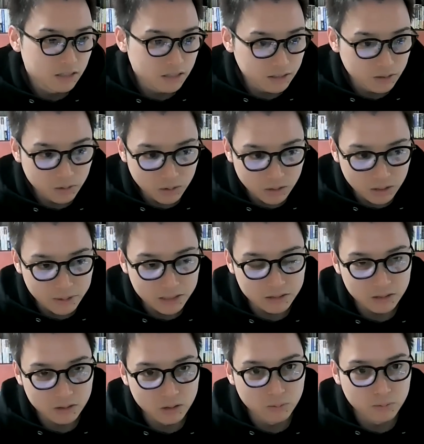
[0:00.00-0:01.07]
はい。ということで、ま
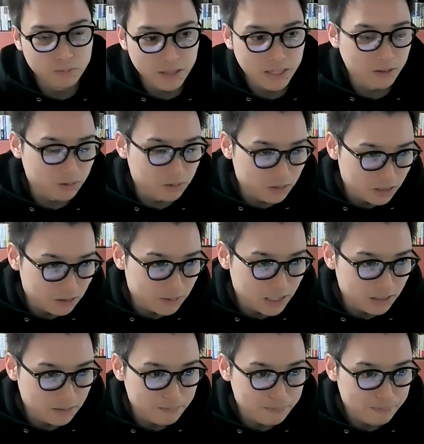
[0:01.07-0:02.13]
ず、コーパイロットに行く
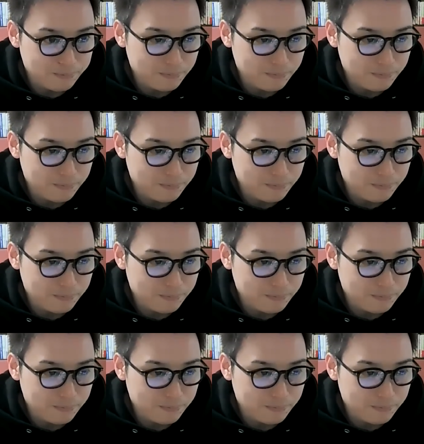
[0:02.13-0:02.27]
前に、